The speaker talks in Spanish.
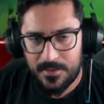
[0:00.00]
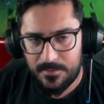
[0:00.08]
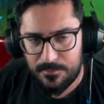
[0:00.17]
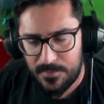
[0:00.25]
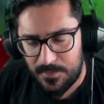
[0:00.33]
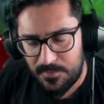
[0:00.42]
en,
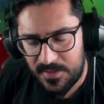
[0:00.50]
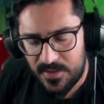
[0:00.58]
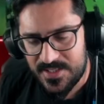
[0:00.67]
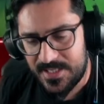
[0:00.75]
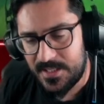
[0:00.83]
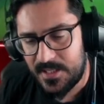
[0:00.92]

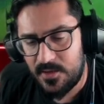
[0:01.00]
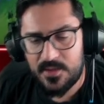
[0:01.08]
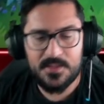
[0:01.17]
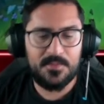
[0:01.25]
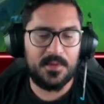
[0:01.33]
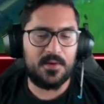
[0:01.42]
vídeos
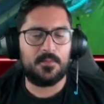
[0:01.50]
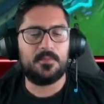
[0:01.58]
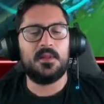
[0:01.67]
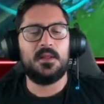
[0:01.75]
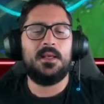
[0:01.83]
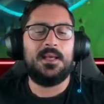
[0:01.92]
anteriores, pero
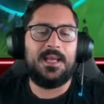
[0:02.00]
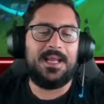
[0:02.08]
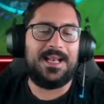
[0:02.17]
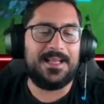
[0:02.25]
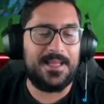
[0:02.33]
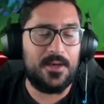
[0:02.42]
el
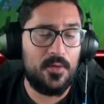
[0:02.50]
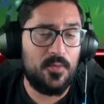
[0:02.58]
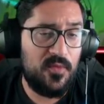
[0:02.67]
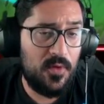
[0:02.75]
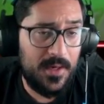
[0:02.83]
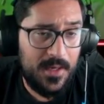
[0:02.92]
anterior
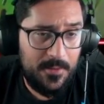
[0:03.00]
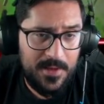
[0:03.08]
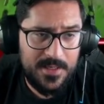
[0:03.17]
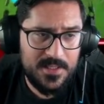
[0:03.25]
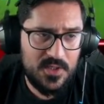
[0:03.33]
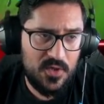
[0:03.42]
busco que le
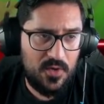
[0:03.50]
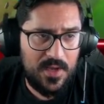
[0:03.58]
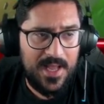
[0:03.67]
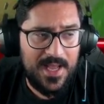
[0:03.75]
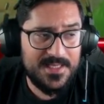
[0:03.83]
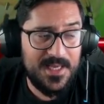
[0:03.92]
habían hecho
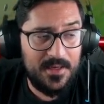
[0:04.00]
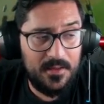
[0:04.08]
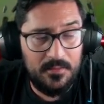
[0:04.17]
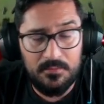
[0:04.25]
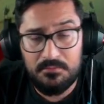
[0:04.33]
a Axan